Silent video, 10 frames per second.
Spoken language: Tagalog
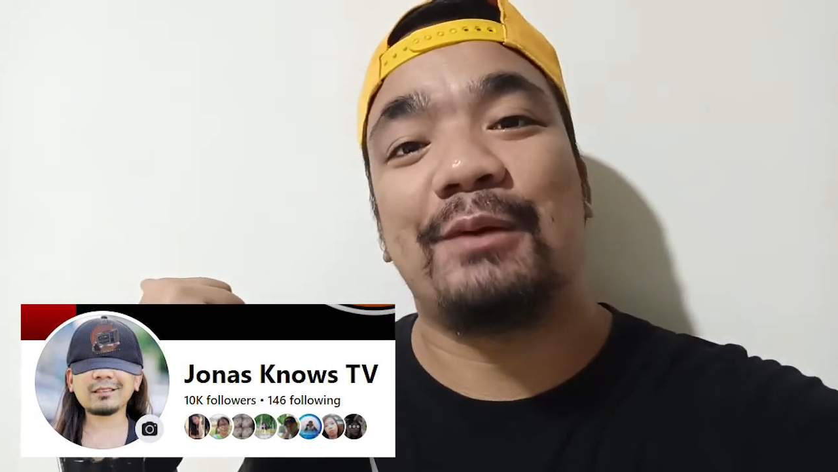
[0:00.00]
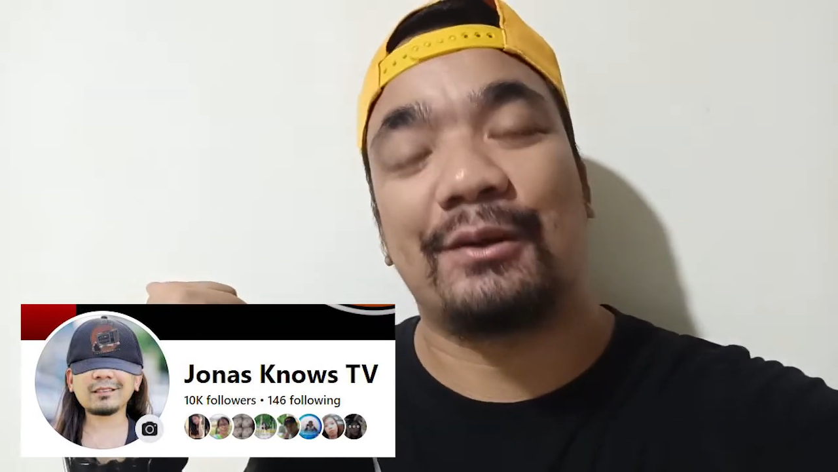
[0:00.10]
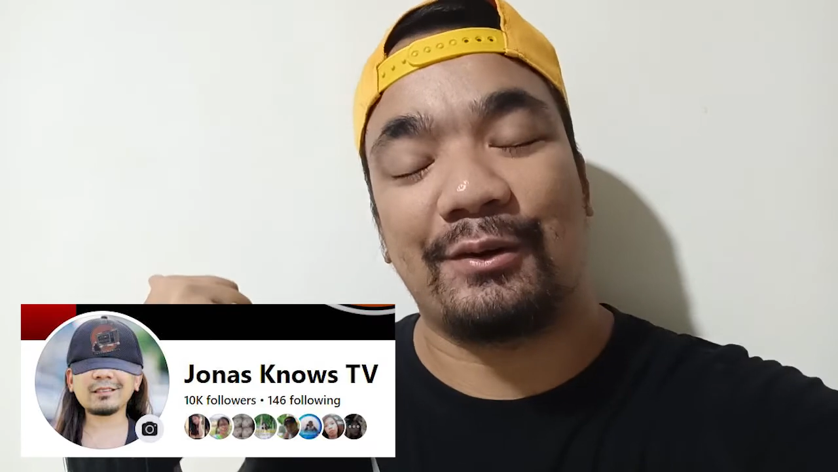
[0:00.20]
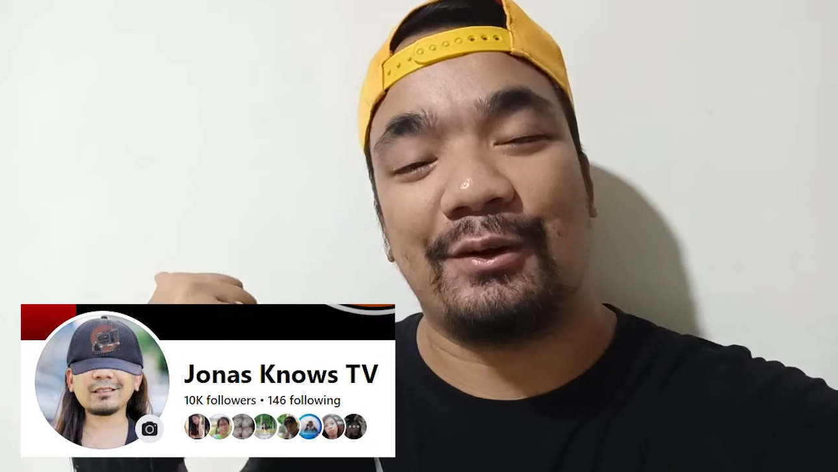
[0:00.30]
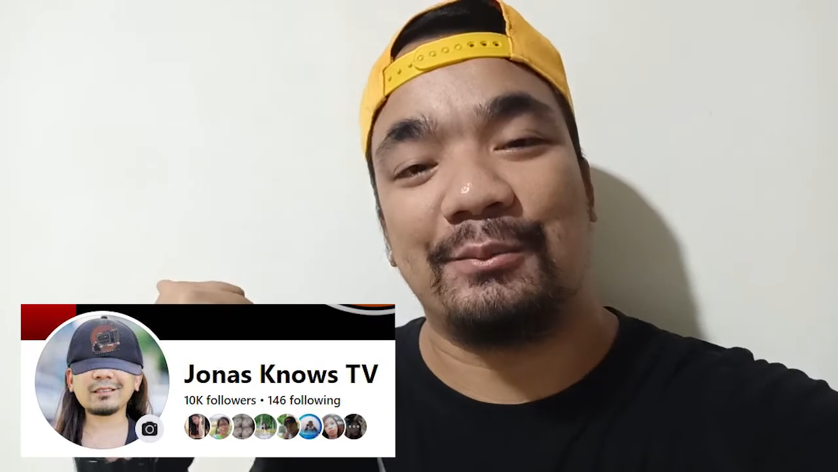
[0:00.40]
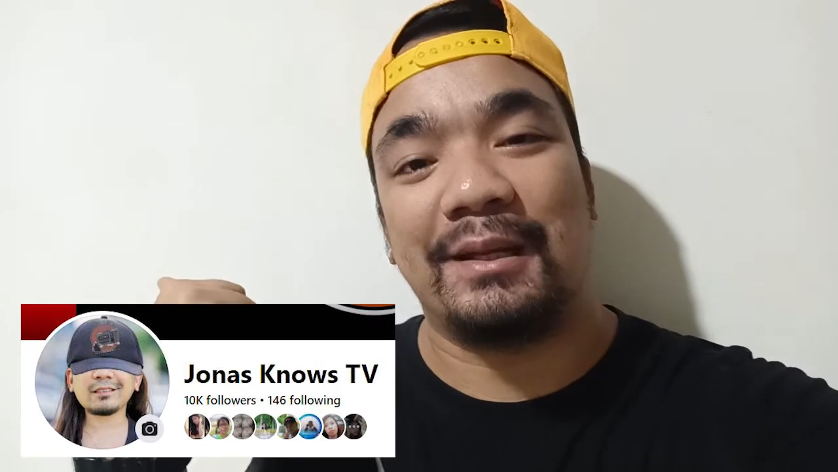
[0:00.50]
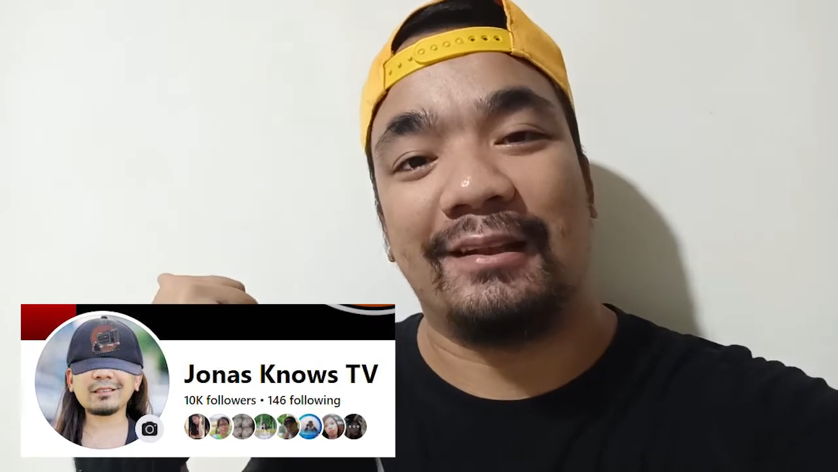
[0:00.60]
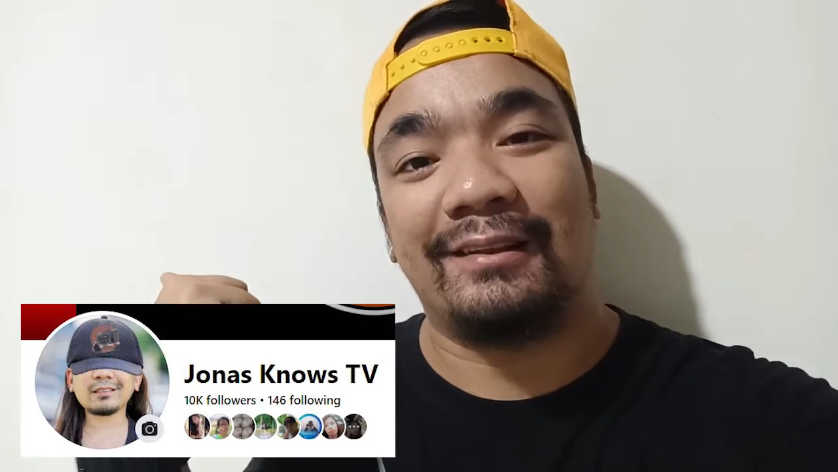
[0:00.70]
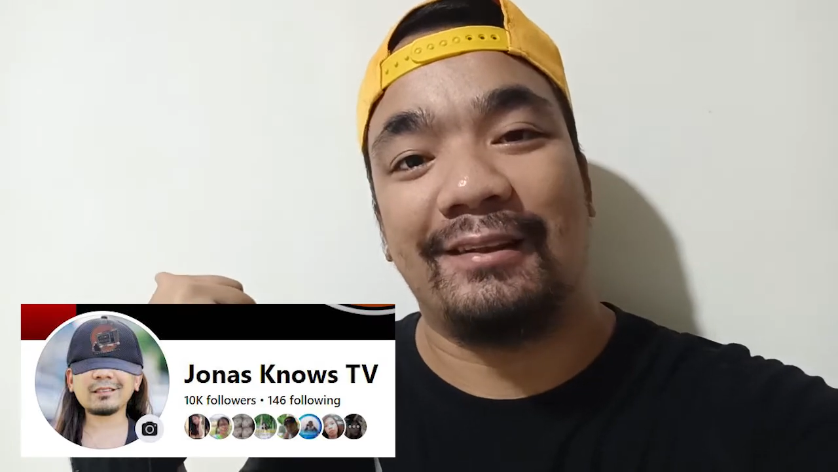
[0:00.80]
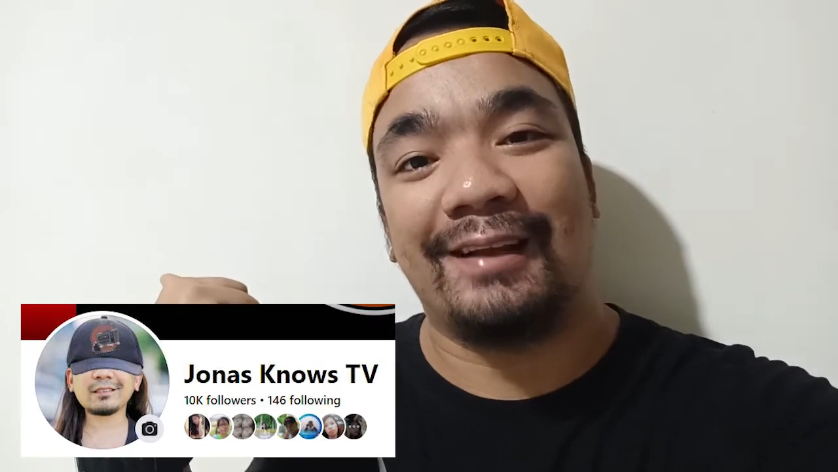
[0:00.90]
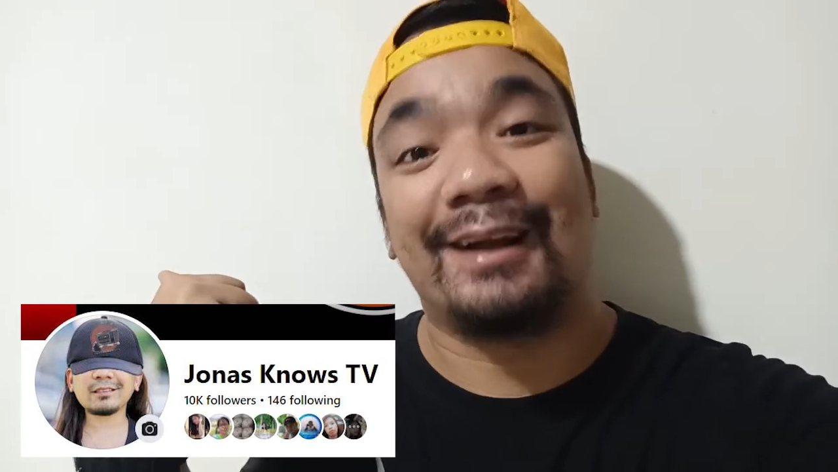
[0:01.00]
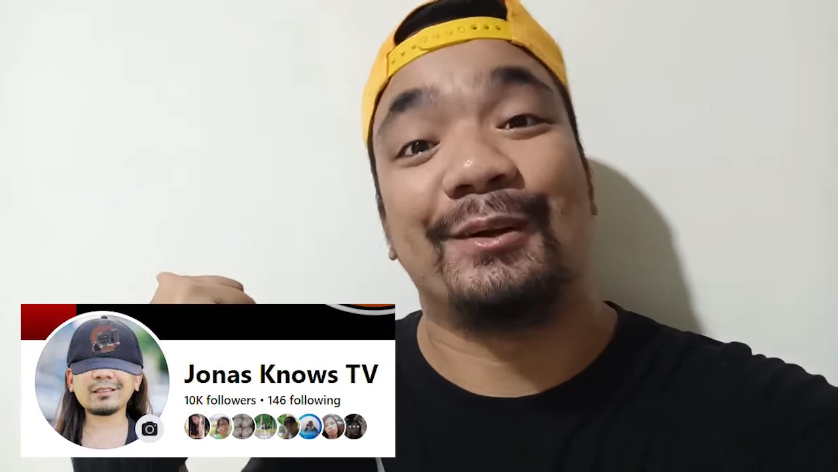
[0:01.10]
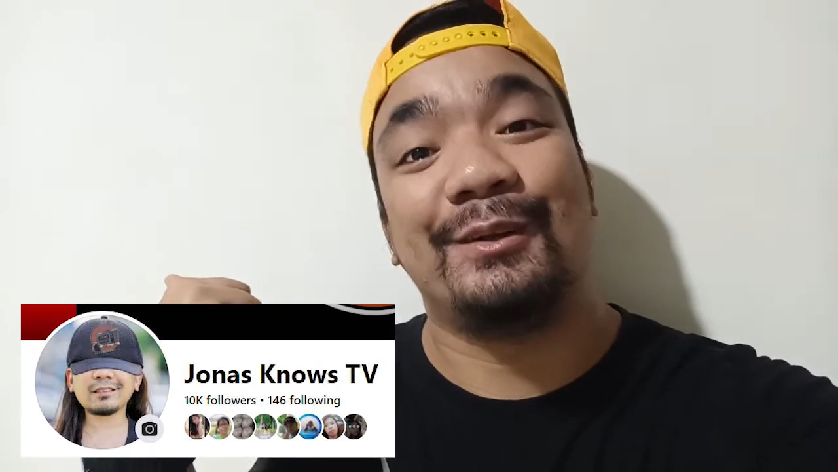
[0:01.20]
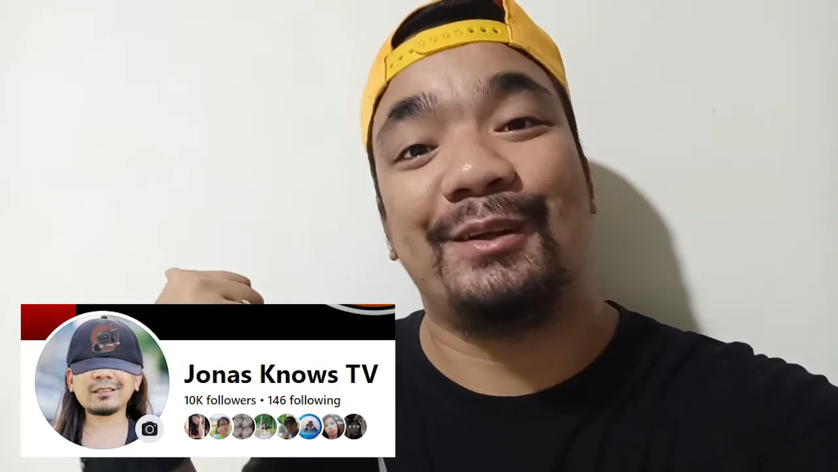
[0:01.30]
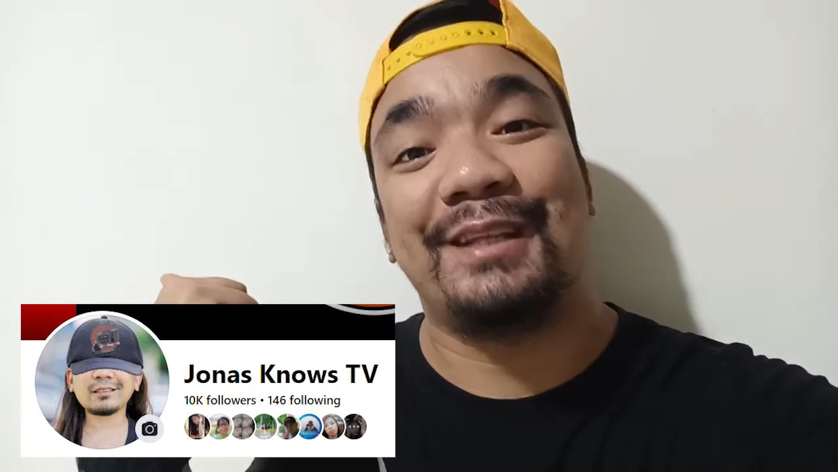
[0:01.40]
magko-comment. Ang
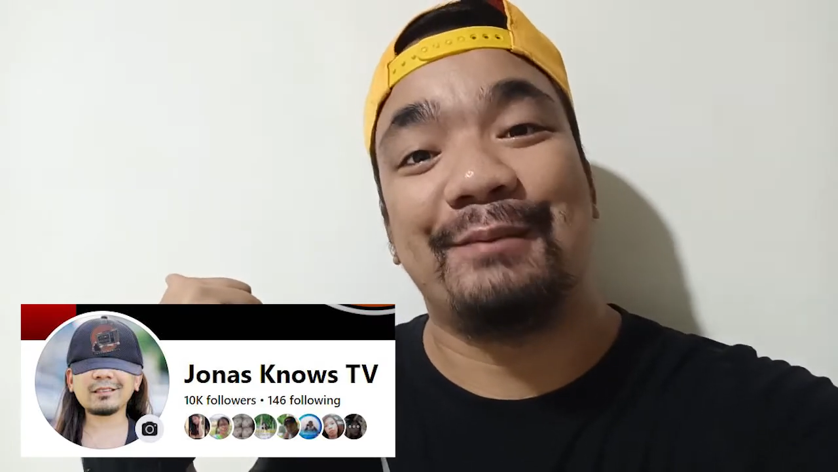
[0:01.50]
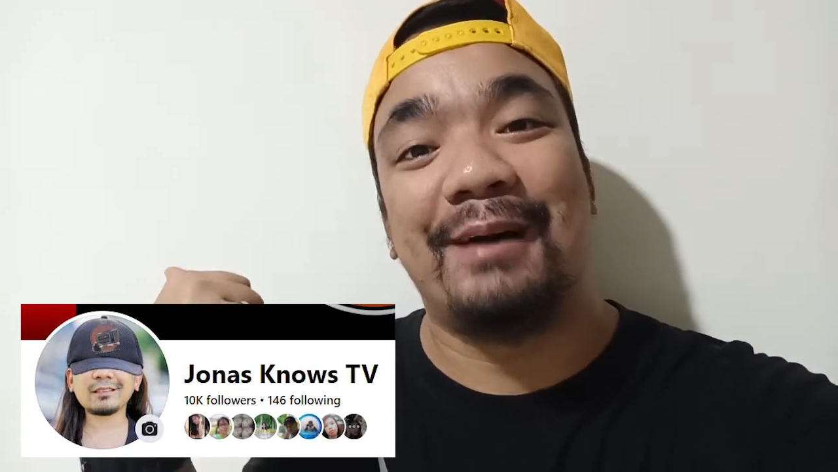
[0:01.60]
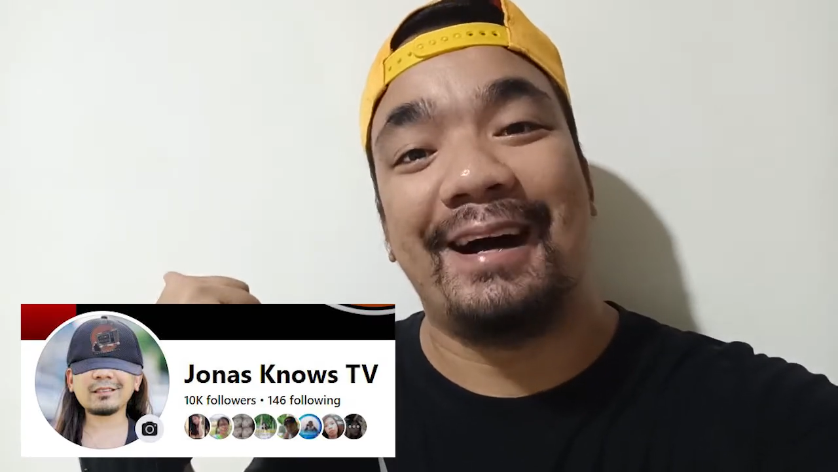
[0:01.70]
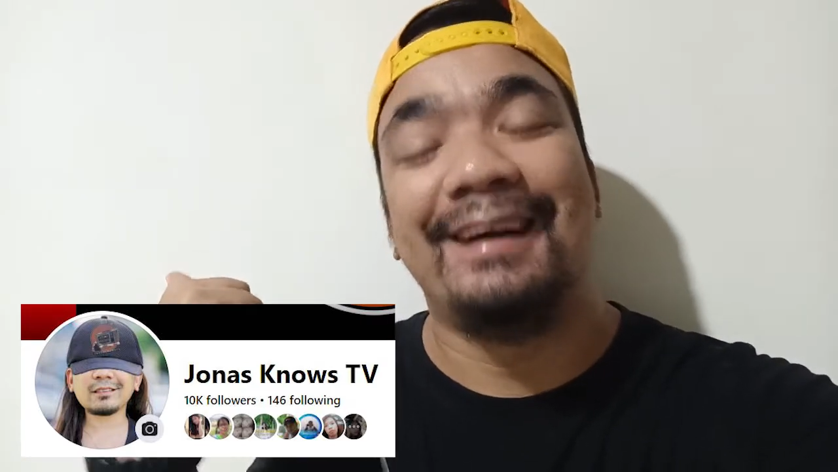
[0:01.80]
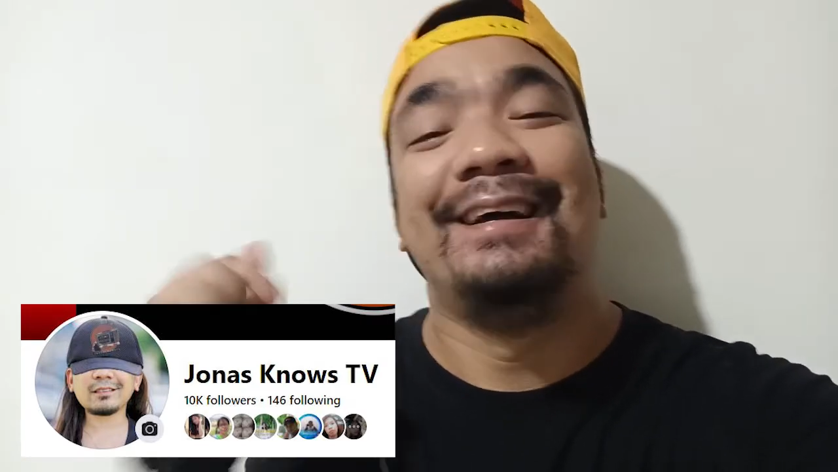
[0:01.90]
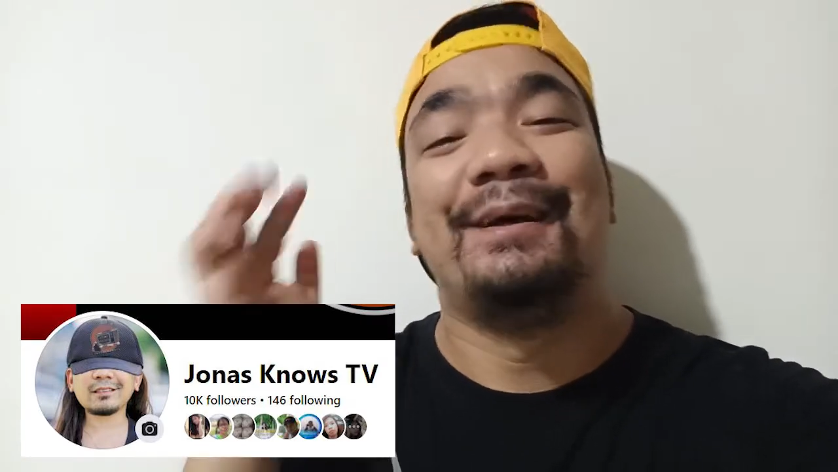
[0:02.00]
gulo, di ba?